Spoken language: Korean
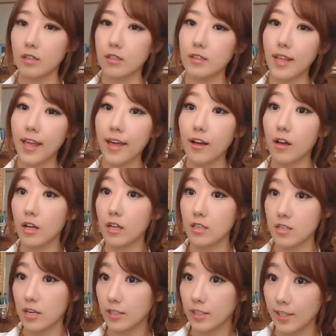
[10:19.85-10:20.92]
근데요
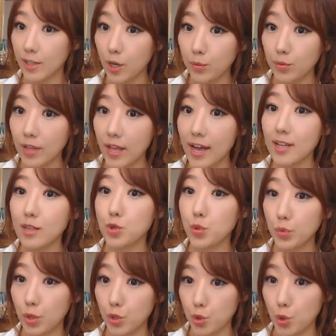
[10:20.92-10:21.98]
저는 이거보다
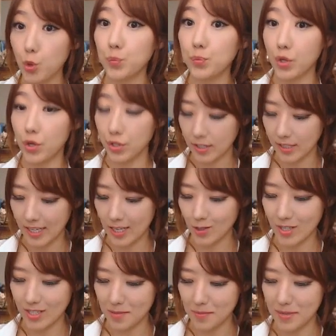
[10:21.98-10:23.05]
좀 더 좋은 표현을
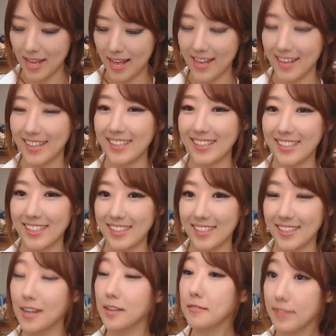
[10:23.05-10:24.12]
가져왔습니다 어,
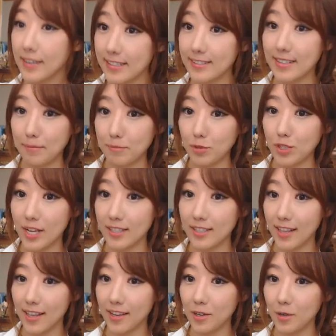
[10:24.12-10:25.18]
confess 나쁘지
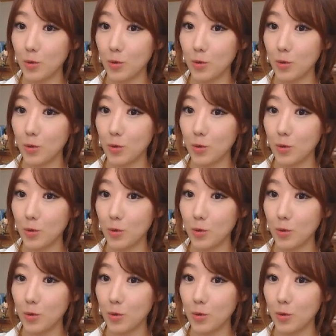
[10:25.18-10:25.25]
않은데요.